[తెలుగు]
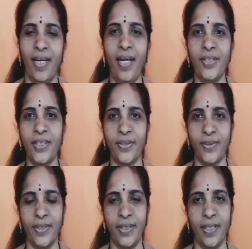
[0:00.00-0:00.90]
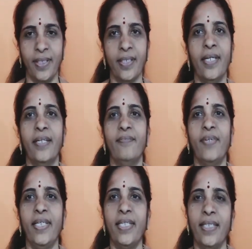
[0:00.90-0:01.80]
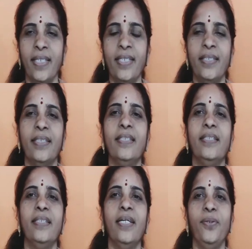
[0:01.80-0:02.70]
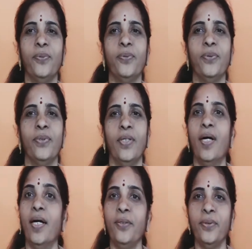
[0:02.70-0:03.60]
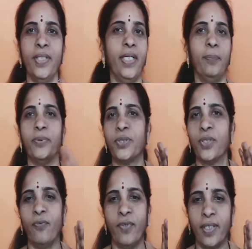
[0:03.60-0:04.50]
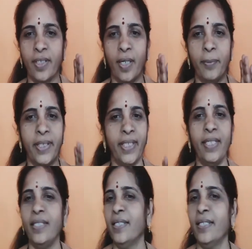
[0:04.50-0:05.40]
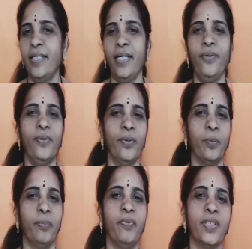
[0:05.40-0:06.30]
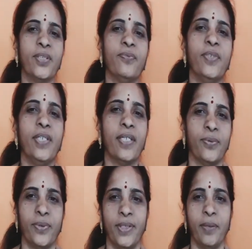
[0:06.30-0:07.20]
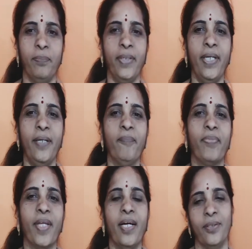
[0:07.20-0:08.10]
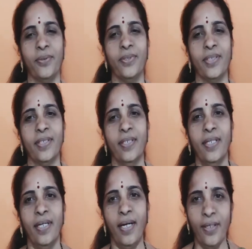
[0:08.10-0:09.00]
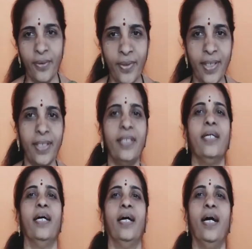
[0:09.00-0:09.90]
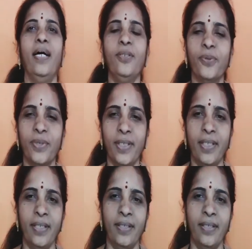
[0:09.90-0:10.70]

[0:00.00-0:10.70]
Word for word: ఆలోచనకు వచ్చి వెంటనే తను అనుకుంది రేపు సోమవారం కాబట్టి నేను కూడా ఉపవాసం ఉంటాను అని చెప్పి అనుకుంది అనుకుని ఆ కోతి